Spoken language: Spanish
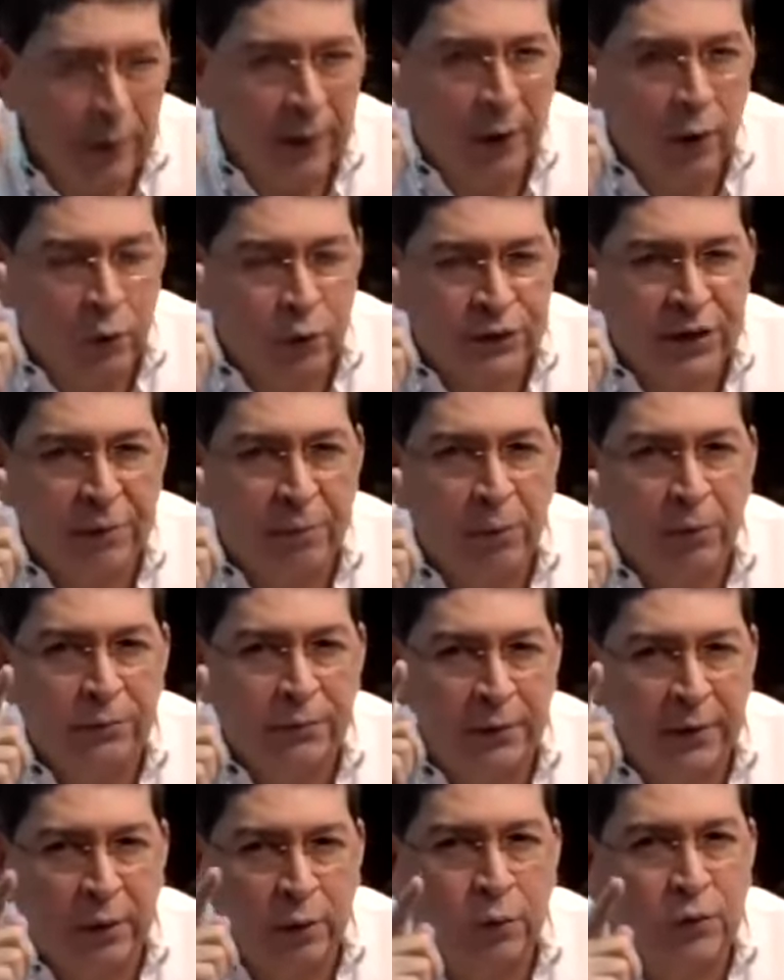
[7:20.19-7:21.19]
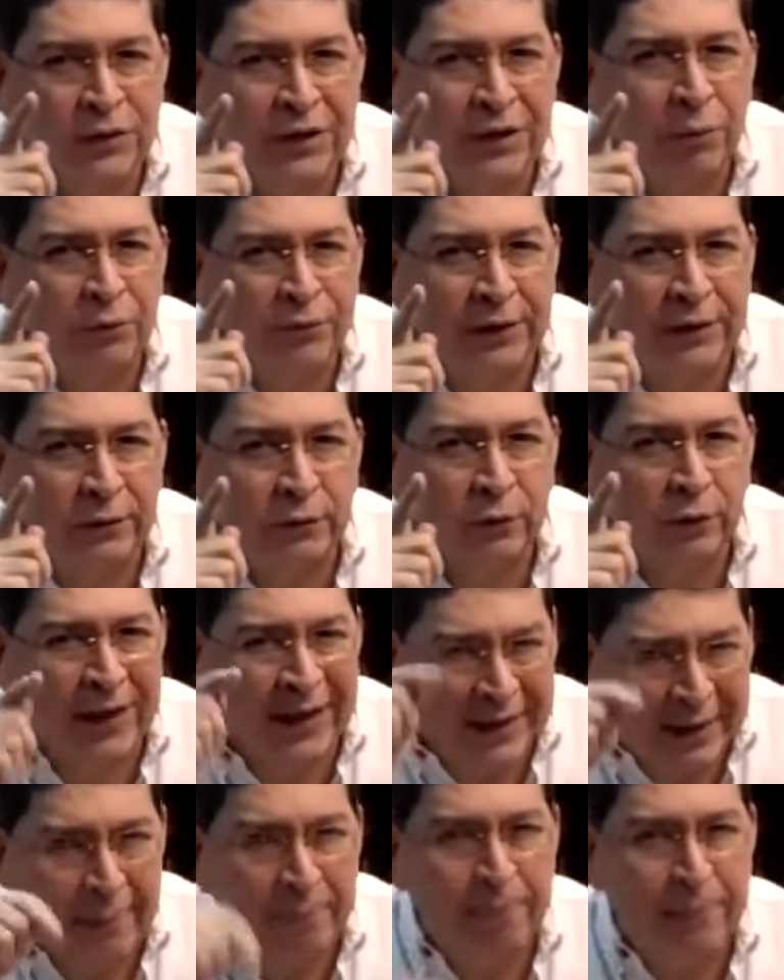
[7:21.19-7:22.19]
Escuchemos, escuchemos esto,
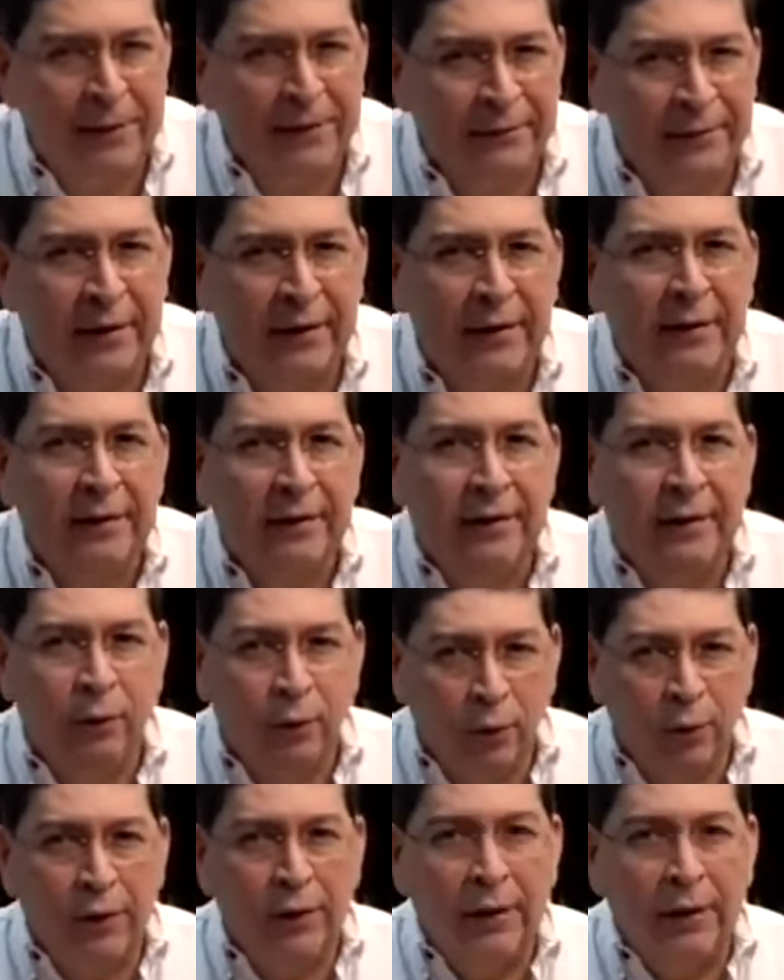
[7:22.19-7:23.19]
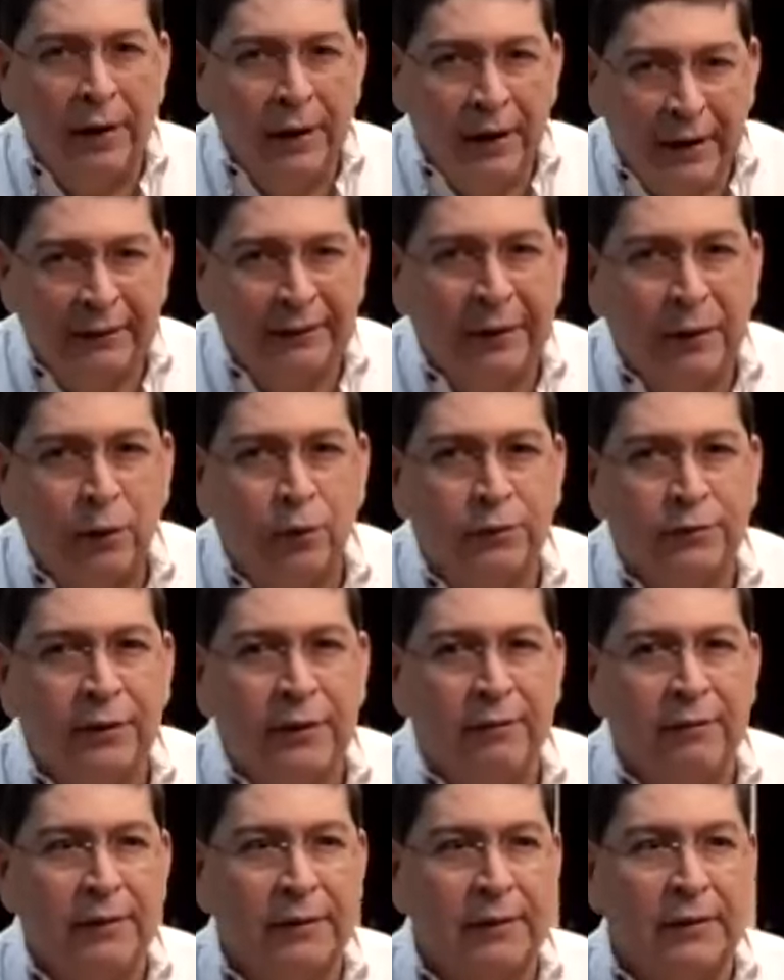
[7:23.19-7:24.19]
que aquí empieza hoy esta
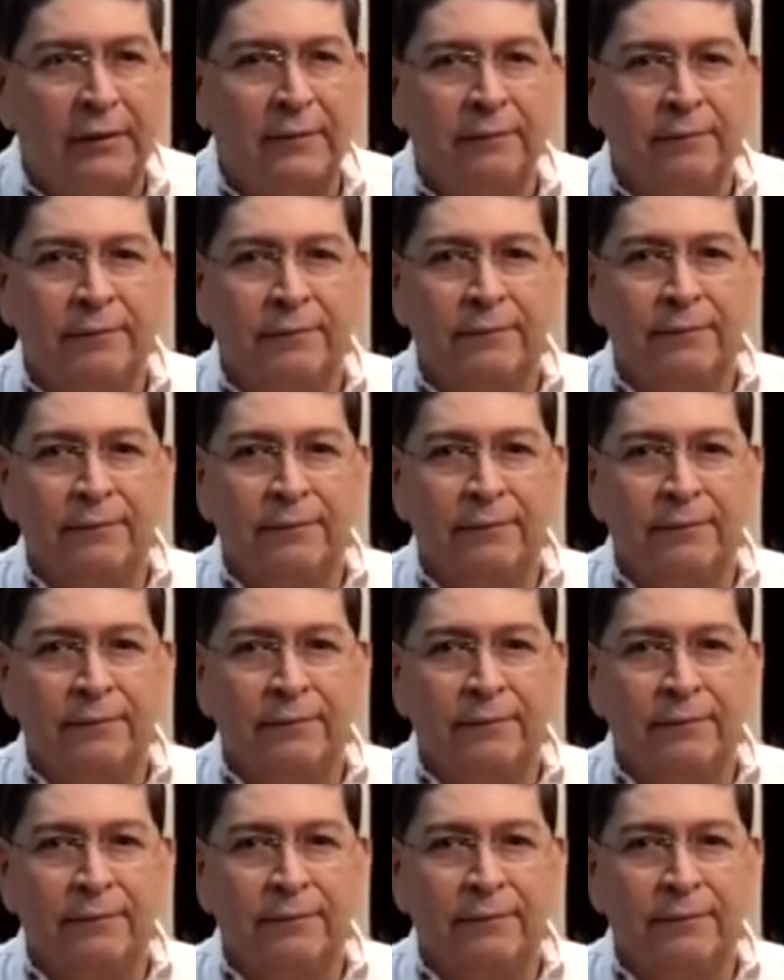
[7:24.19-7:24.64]
cosa de verdad.